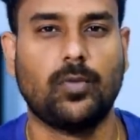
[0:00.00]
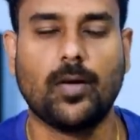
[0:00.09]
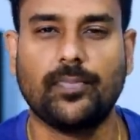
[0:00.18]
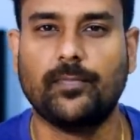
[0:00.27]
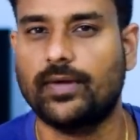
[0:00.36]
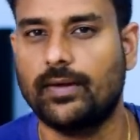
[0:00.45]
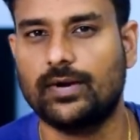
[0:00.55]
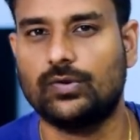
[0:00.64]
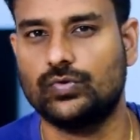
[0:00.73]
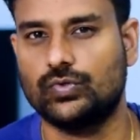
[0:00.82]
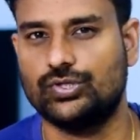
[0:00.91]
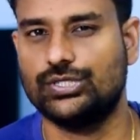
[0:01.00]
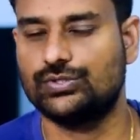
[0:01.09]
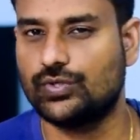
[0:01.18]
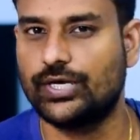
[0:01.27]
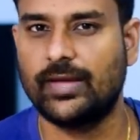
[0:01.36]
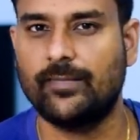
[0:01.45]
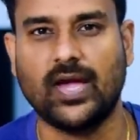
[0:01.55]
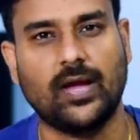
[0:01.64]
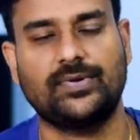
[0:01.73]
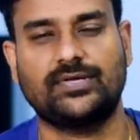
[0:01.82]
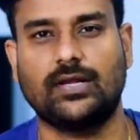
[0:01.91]
పాపప్ కెమెరా ఉంటుంది ట్వంటీ
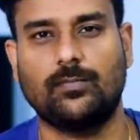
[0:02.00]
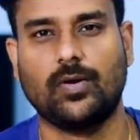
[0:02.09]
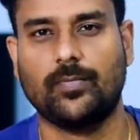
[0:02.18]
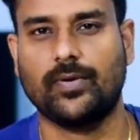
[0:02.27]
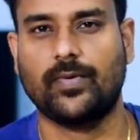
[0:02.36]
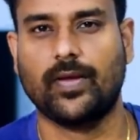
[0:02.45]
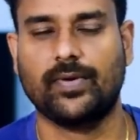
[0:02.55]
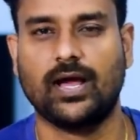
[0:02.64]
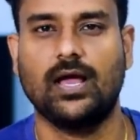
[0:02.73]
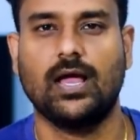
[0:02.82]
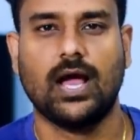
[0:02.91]
మెగా పిక్సెల్ పాపప్ కెమెరా